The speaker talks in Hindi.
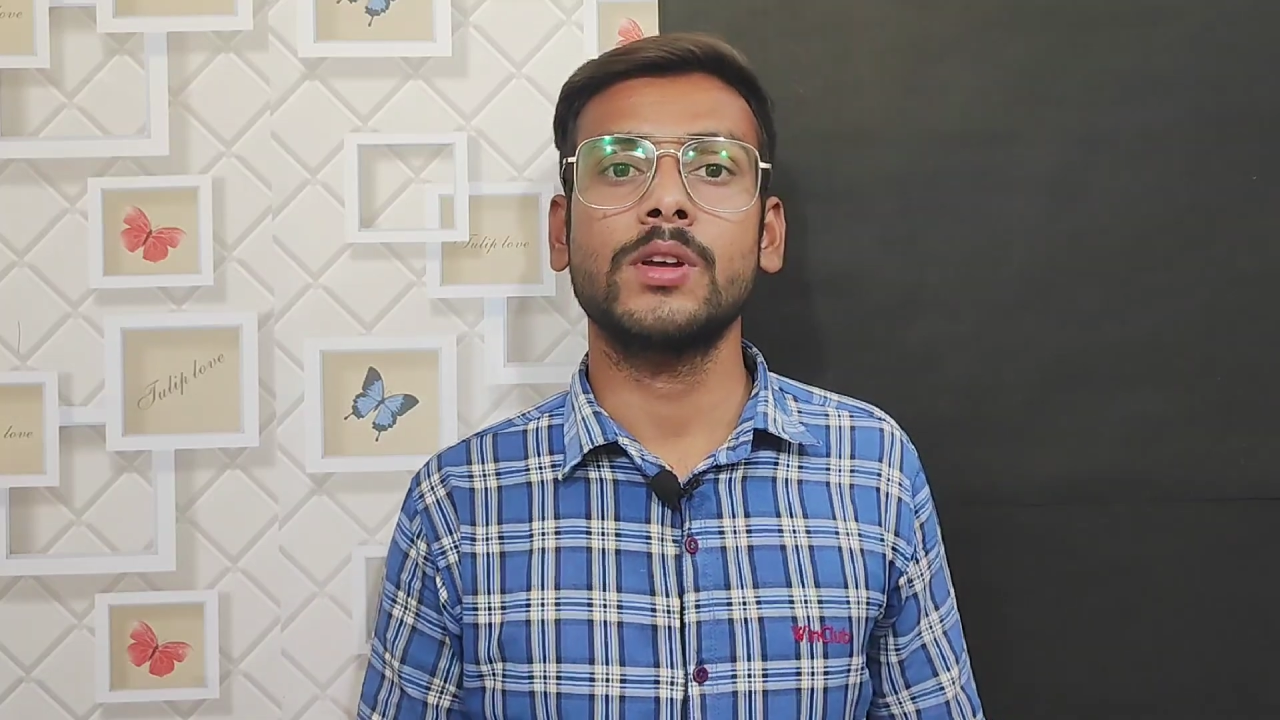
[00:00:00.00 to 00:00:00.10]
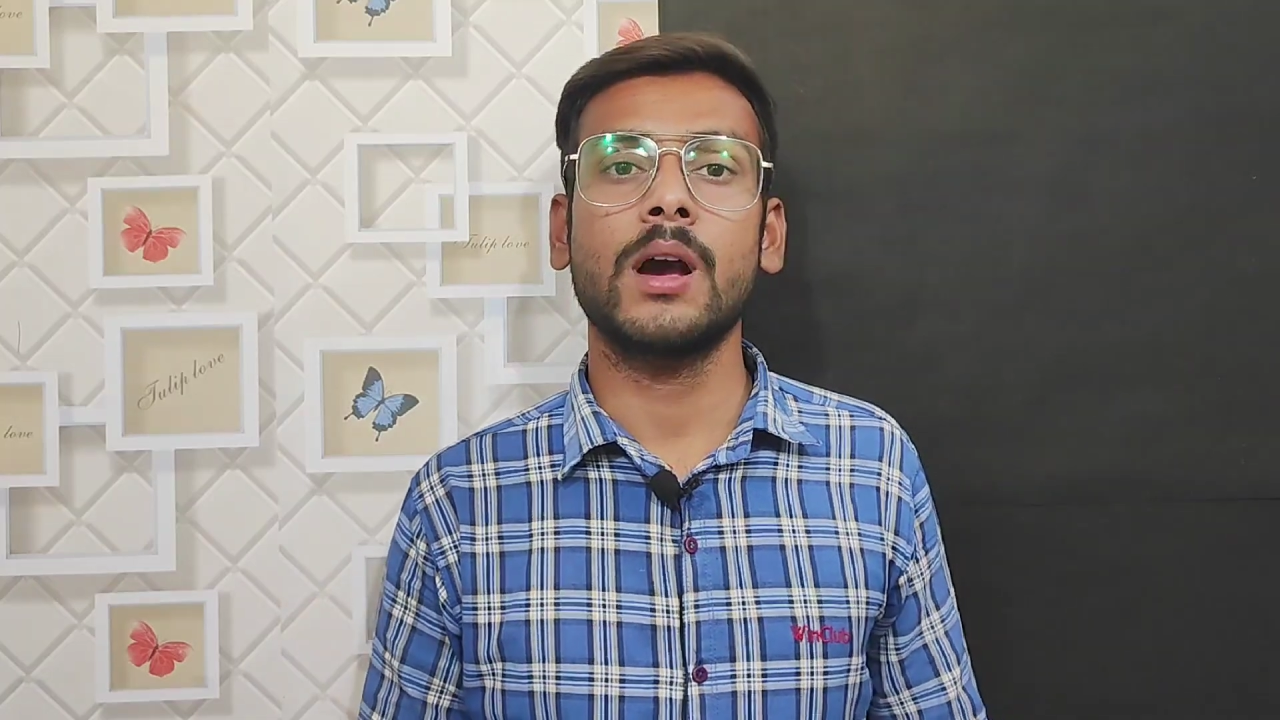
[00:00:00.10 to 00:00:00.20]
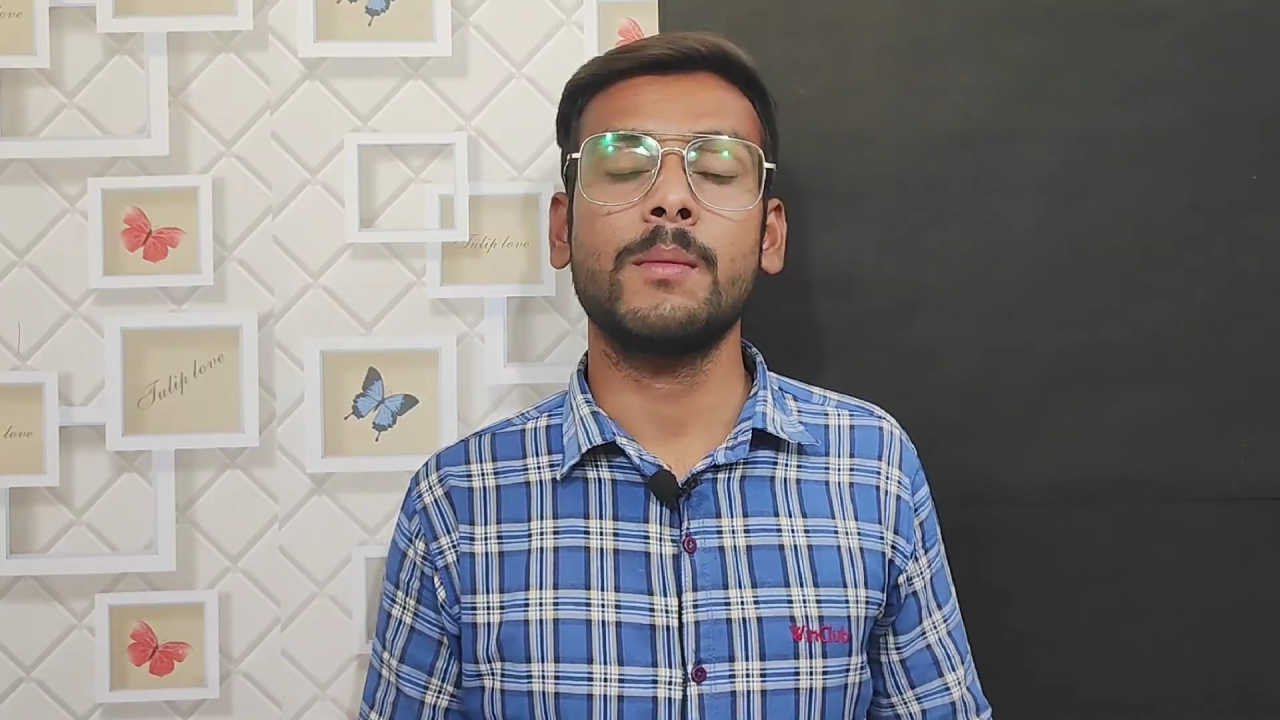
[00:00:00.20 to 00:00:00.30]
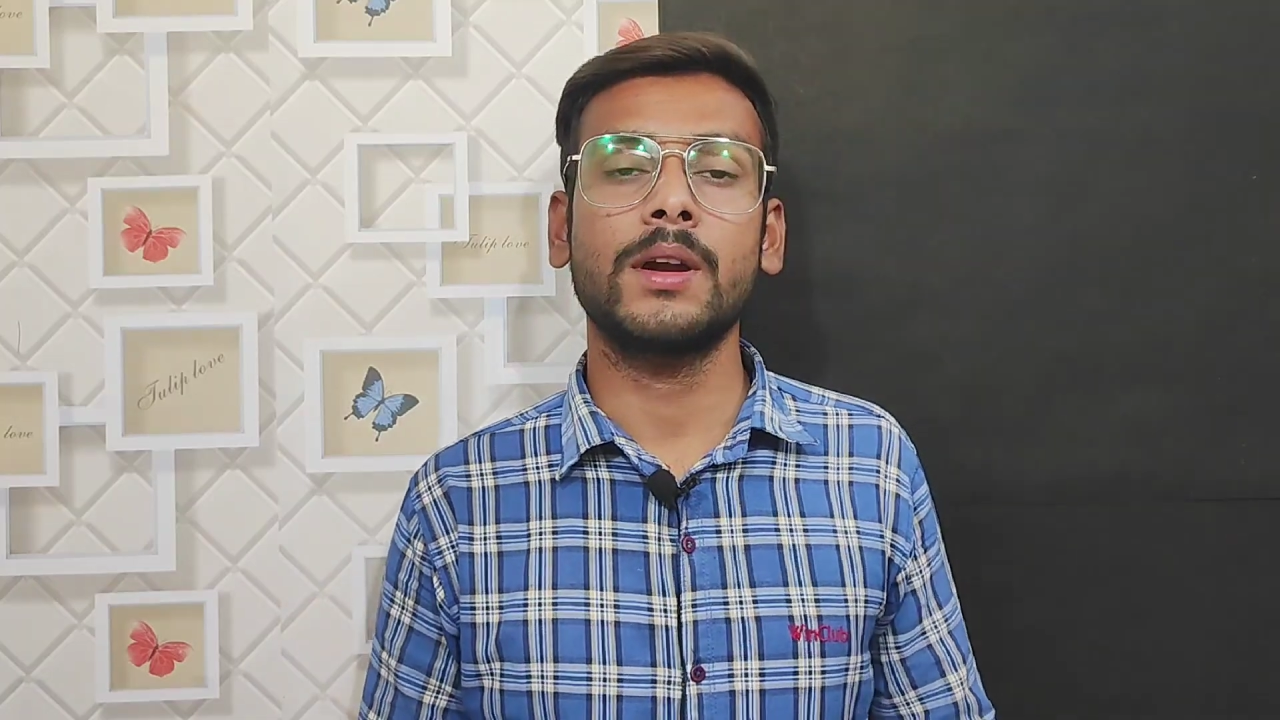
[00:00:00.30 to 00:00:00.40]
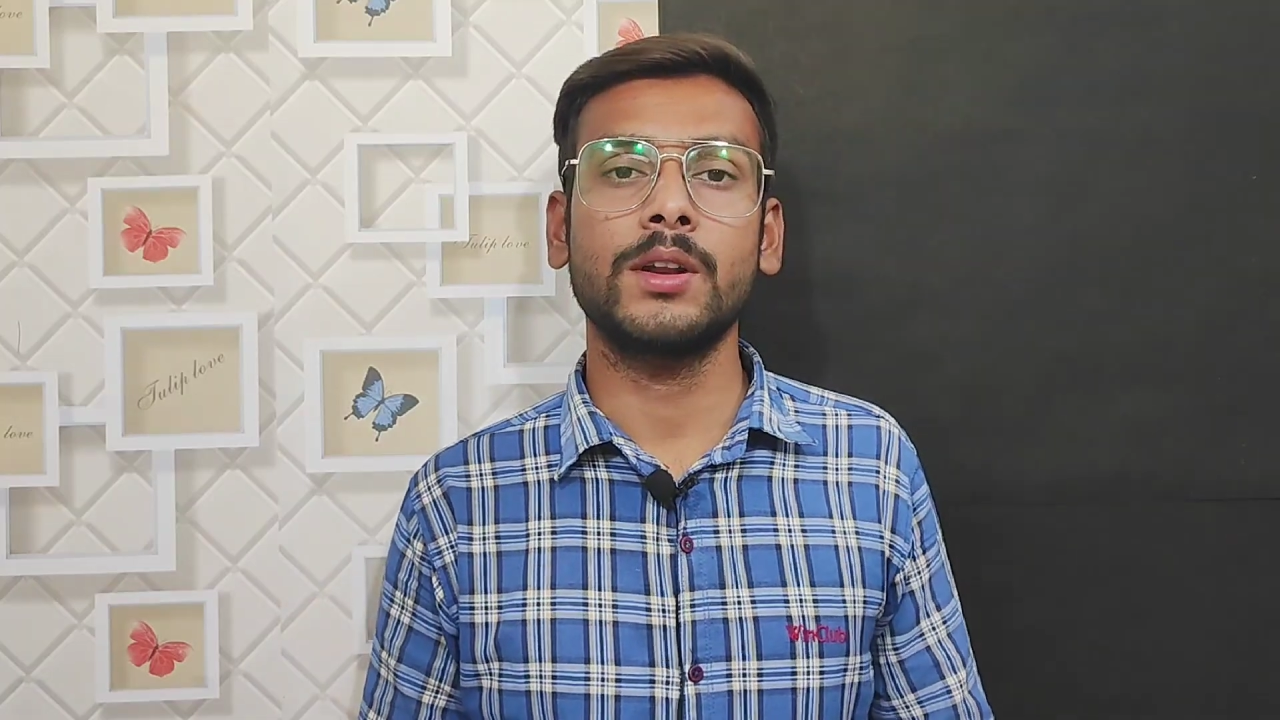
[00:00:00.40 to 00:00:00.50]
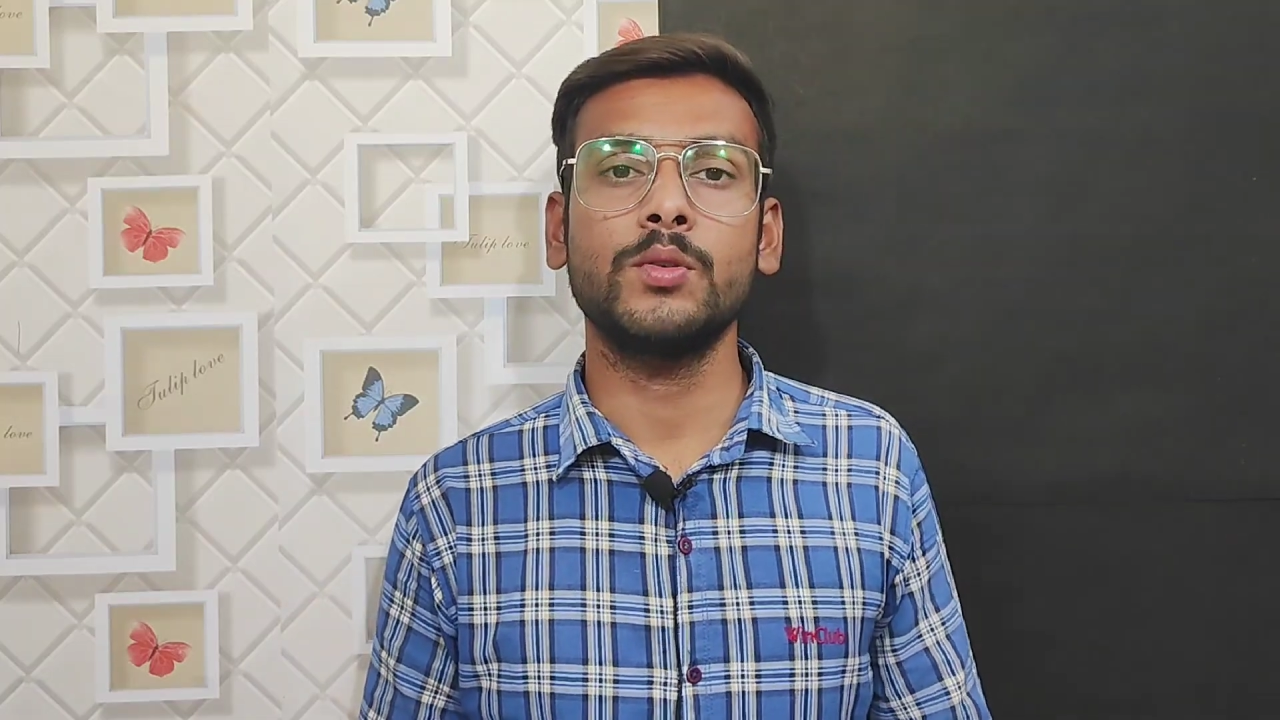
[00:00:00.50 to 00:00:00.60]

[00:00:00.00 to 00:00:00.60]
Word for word: यहाँ पर न्यू